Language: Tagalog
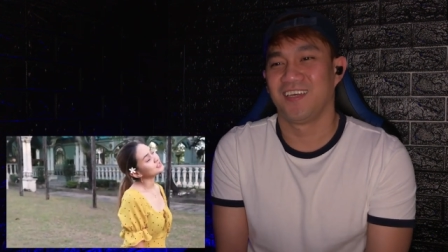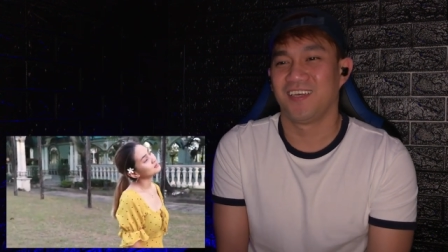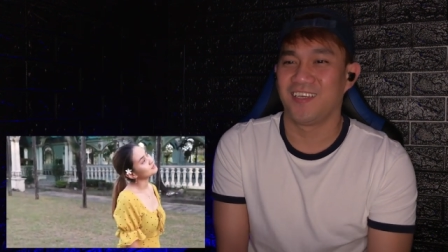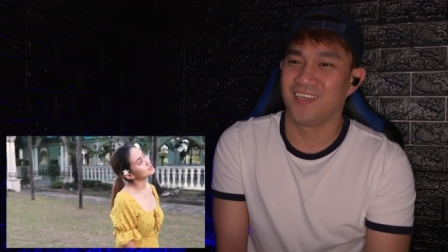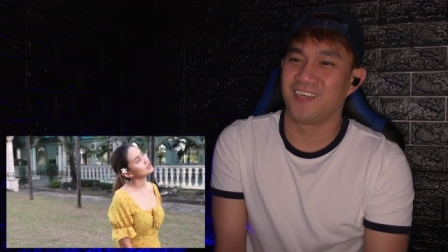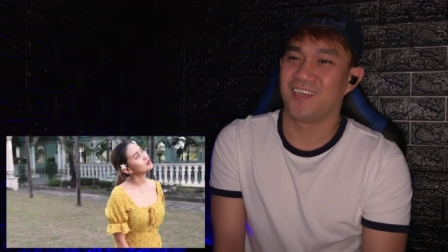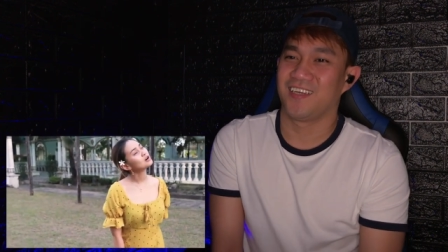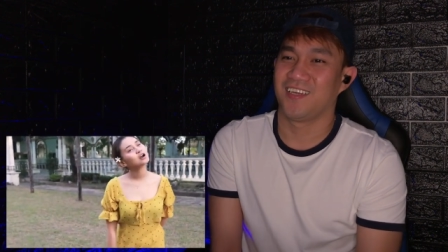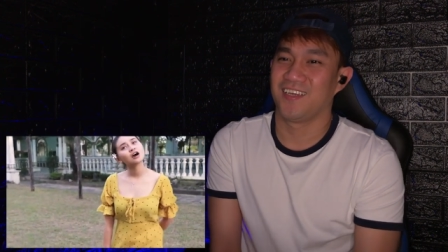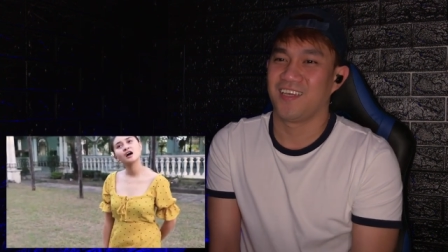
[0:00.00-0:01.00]

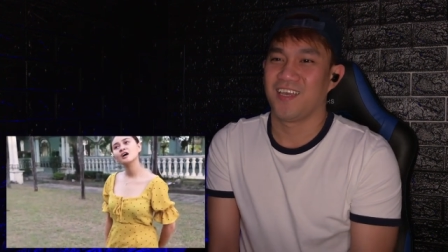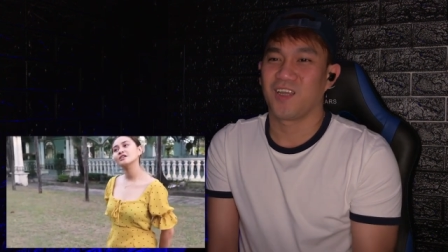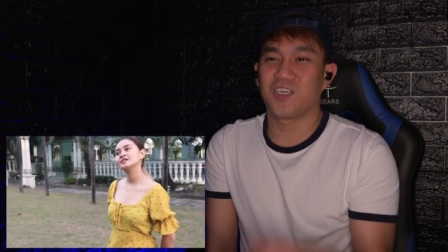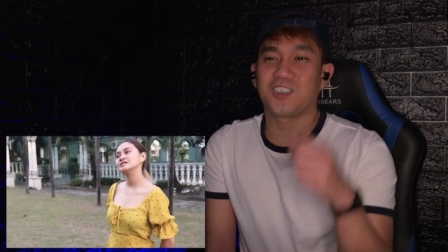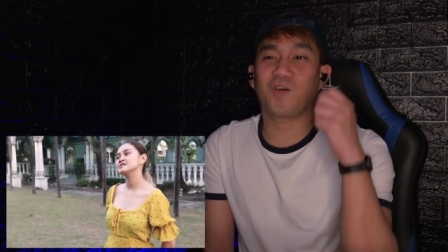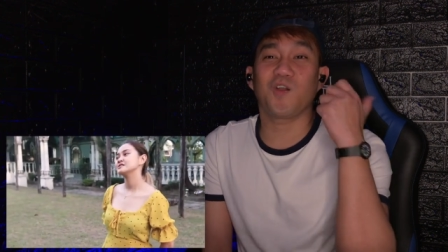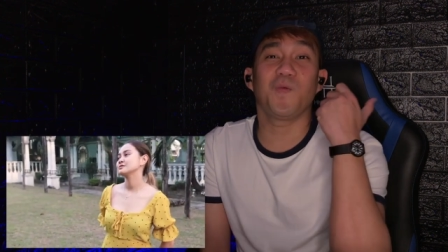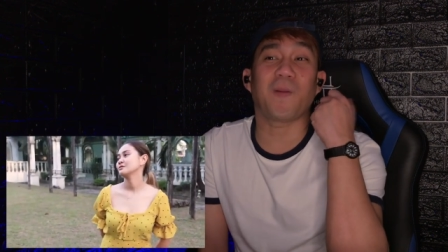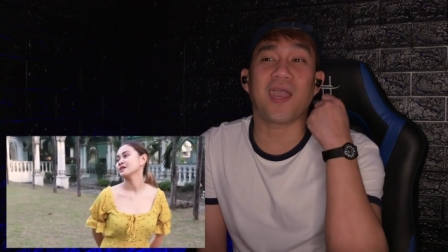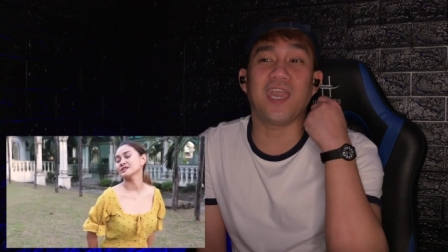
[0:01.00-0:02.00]
Gusto ko yung
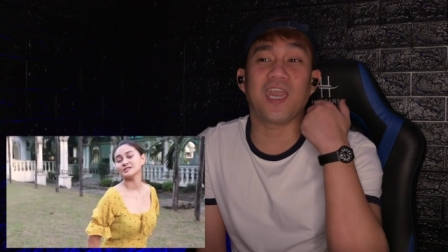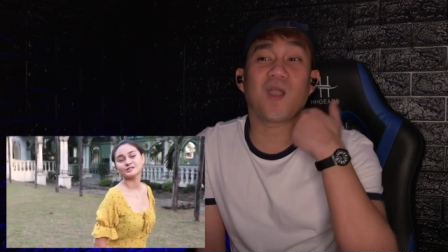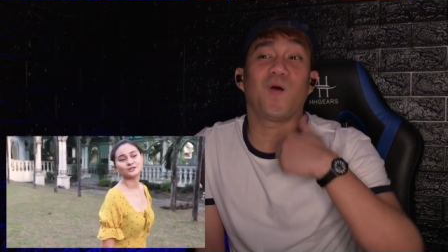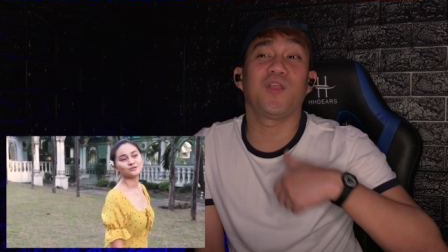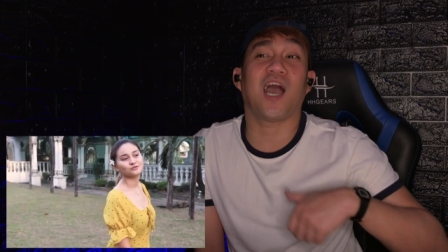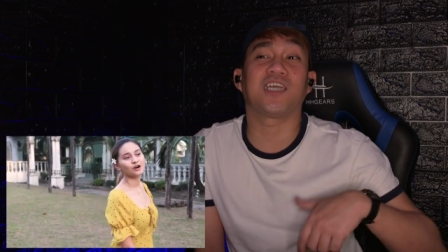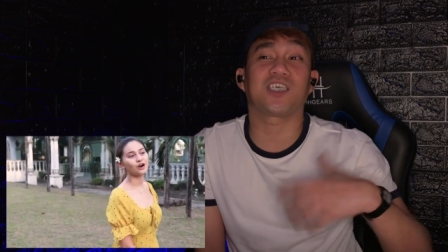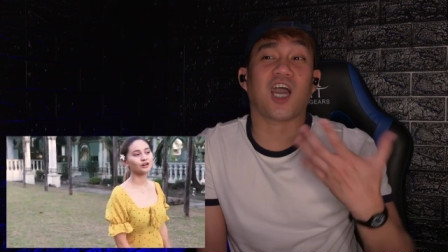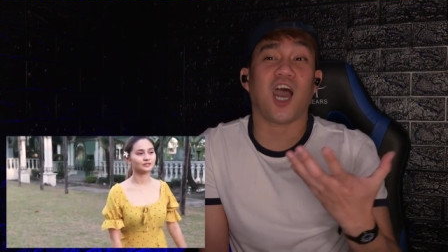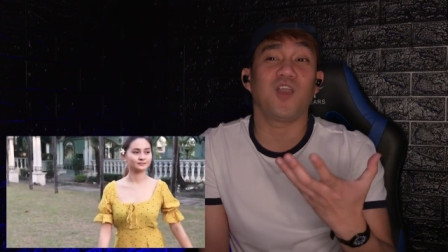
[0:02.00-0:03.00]
pahikaw niya at
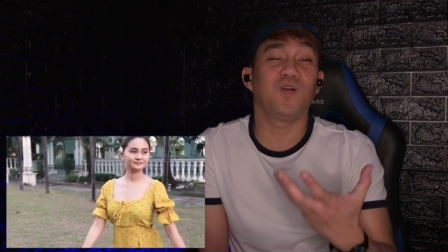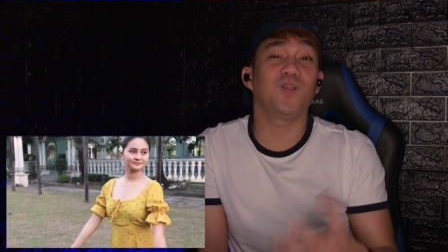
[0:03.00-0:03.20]
saka yung